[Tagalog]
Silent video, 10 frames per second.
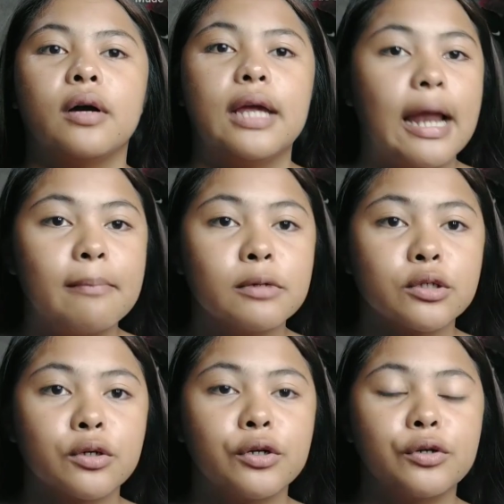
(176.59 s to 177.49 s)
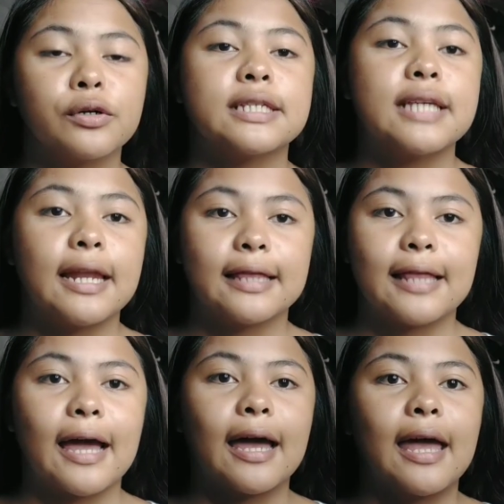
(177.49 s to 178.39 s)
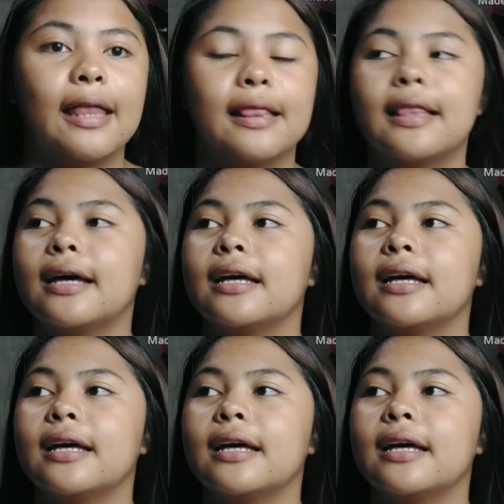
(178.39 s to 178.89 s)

inamas ko nung Celitec and